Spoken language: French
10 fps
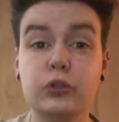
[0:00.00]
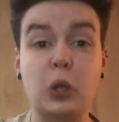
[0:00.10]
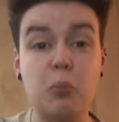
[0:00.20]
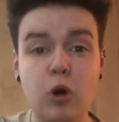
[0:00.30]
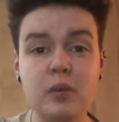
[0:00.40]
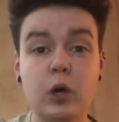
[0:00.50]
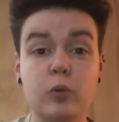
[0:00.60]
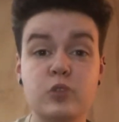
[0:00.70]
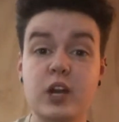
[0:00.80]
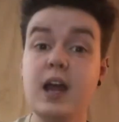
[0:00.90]
notre premier
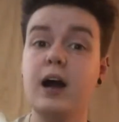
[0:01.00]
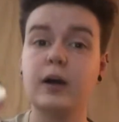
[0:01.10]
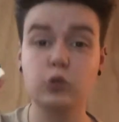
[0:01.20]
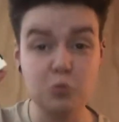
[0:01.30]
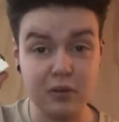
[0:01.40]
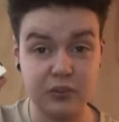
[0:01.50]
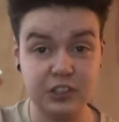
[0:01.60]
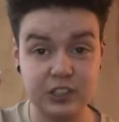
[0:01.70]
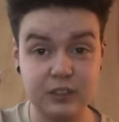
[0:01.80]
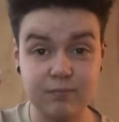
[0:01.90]
objet, un cube
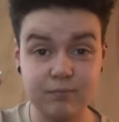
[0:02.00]
infini.